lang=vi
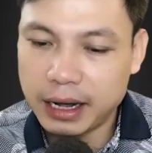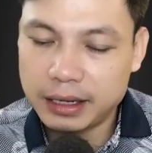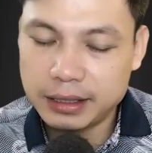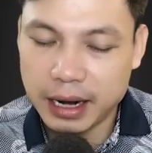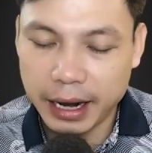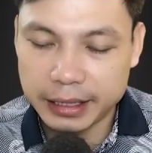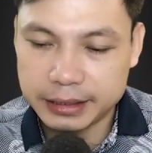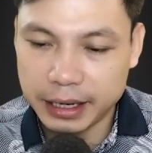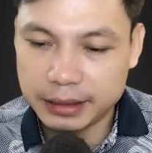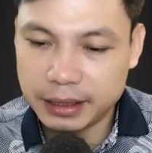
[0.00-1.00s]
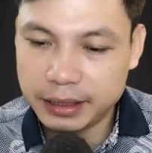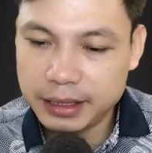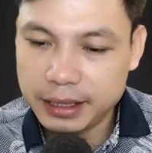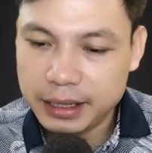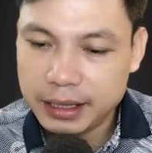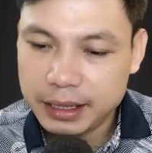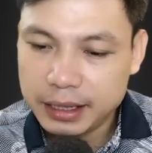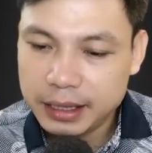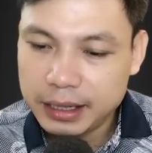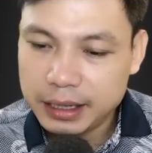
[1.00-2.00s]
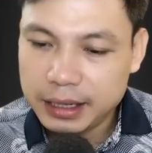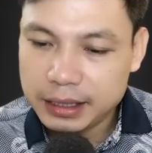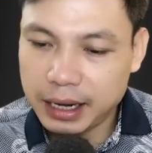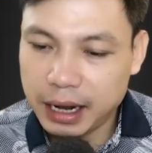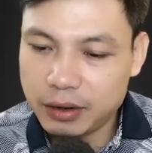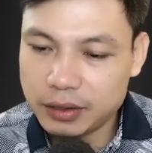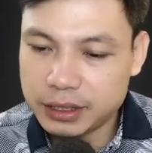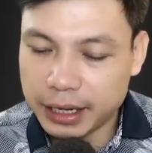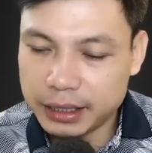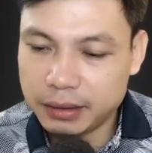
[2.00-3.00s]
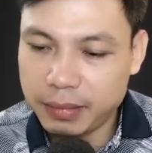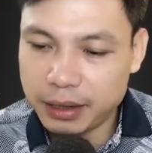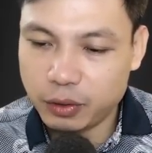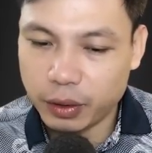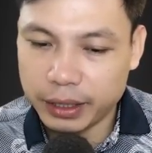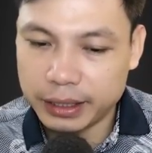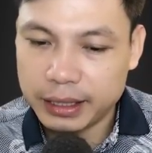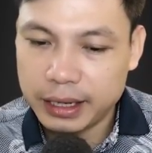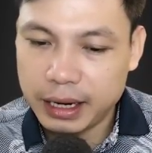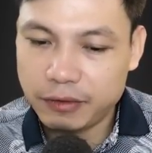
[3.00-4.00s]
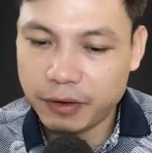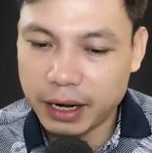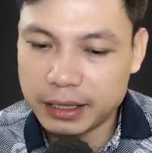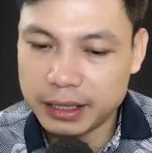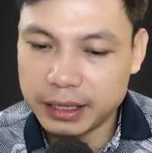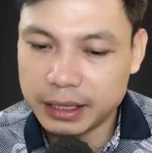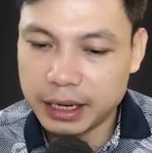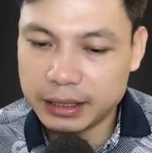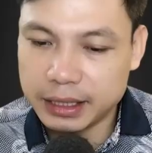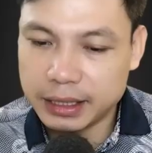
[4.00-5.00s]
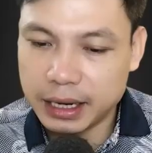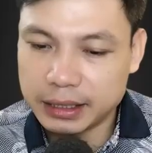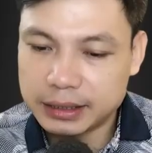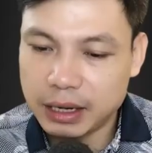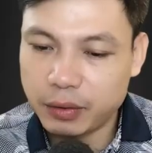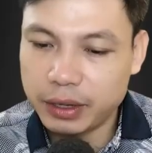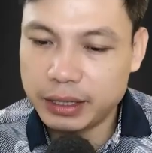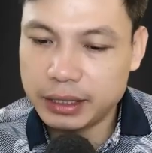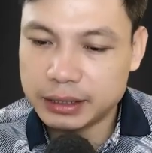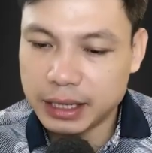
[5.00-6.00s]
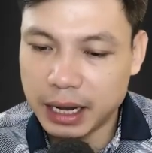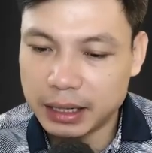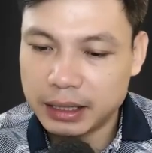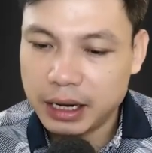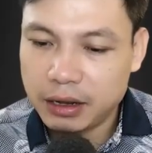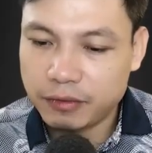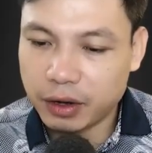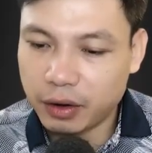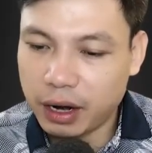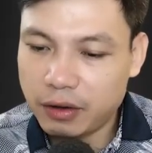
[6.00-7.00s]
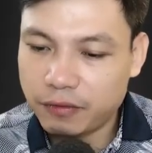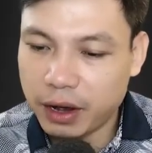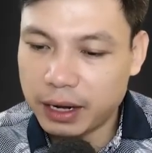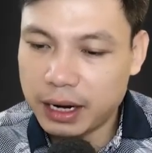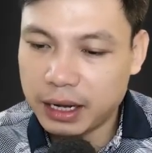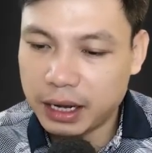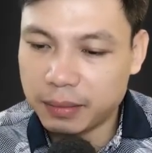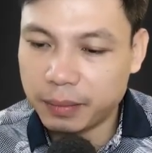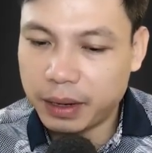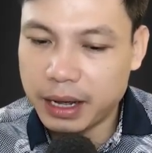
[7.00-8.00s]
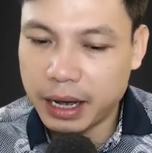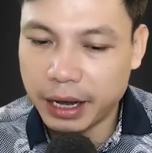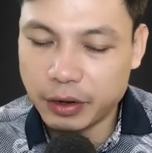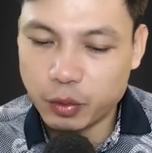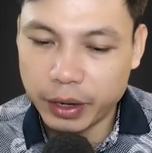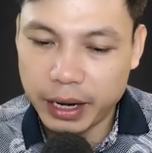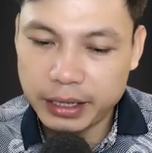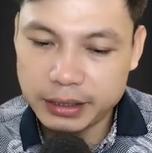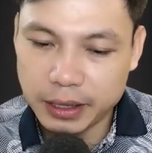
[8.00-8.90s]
Ôi anh ơi, có gì từ từ nói. nam tử hán đại trượng phu lại khóc như thế? Anh Kiên cố gắng bình tĩnh nhất có thể. Bấy giờ anh lên tiếng.